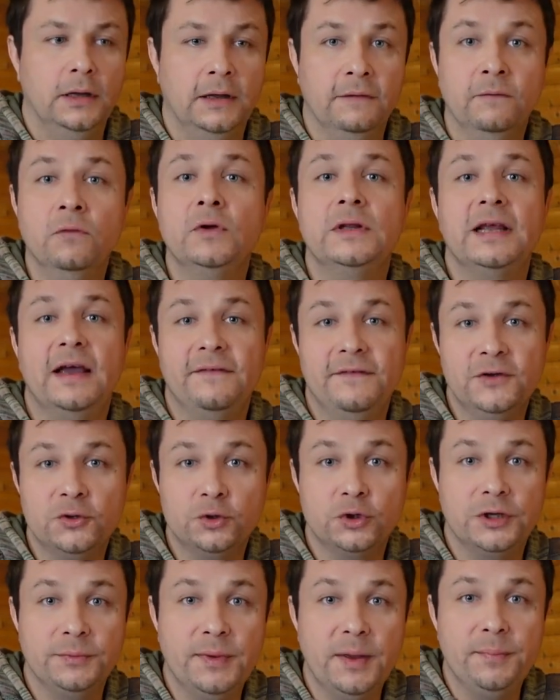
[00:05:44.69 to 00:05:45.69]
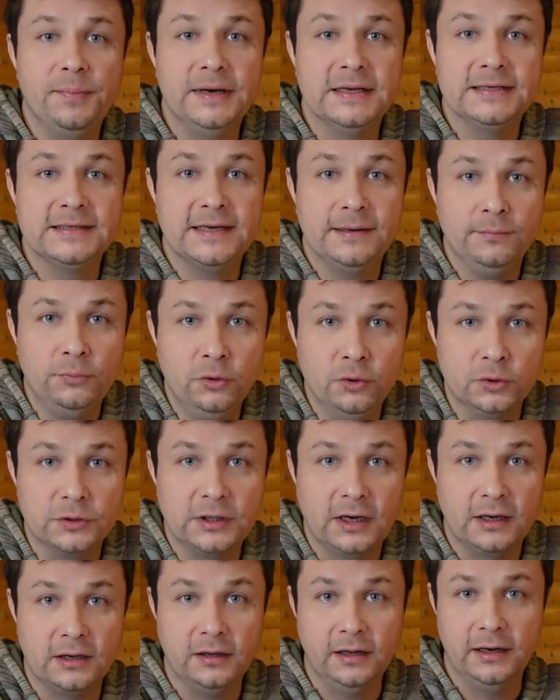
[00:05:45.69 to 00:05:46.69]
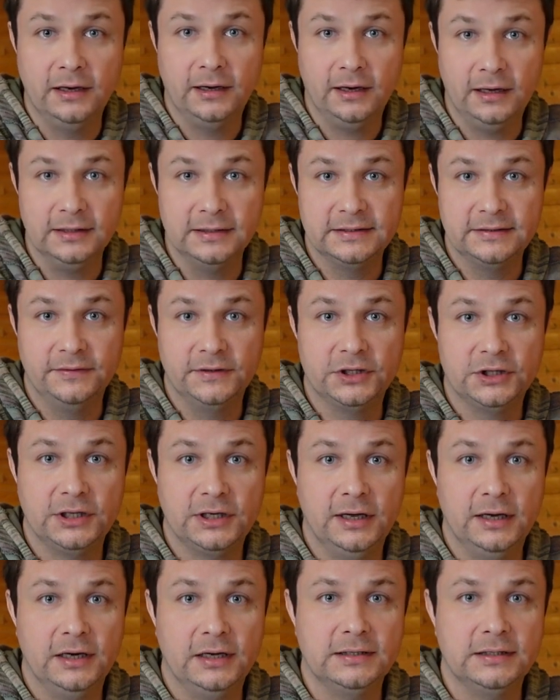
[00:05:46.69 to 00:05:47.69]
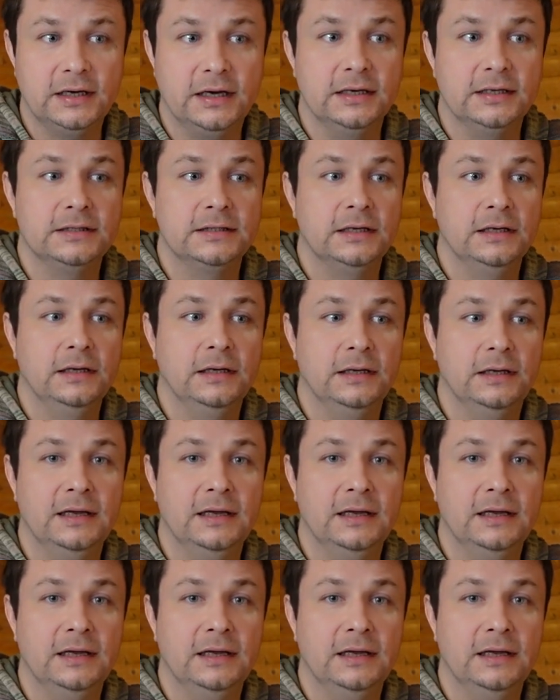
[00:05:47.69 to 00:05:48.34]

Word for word: «И вот я вижу тебя перед собою», — сказал Алихан, завершая рассказ.